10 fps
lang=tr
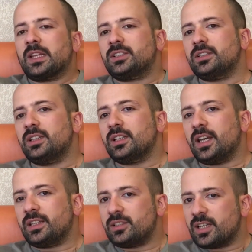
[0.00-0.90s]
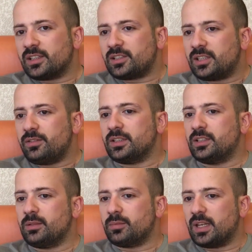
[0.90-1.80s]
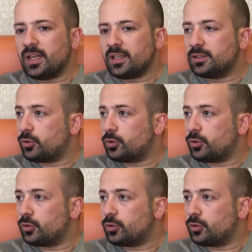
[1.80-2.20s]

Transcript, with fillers: Şimdi e-ticarete çevirdiğimde